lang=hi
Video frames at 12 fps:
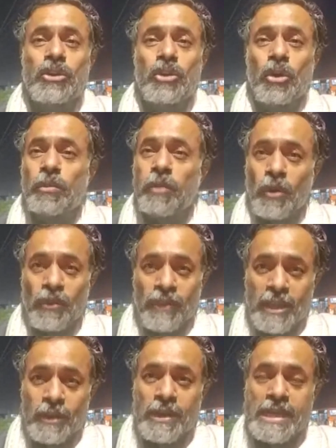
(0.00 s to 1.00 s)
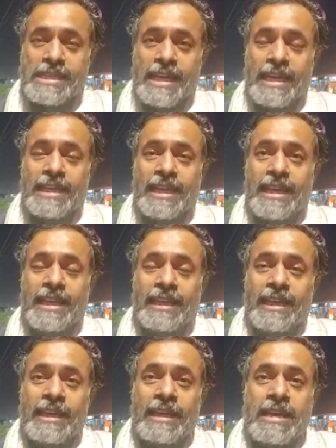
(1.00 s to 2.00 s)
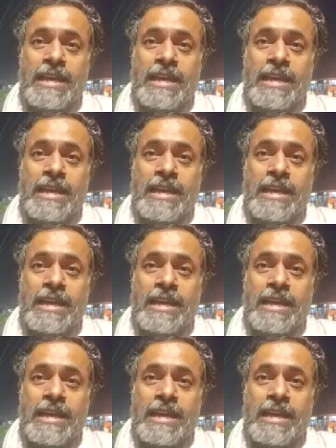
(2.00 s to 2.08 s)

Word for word: तोड़फोड़ नहीं होनी चाहिए लेकिन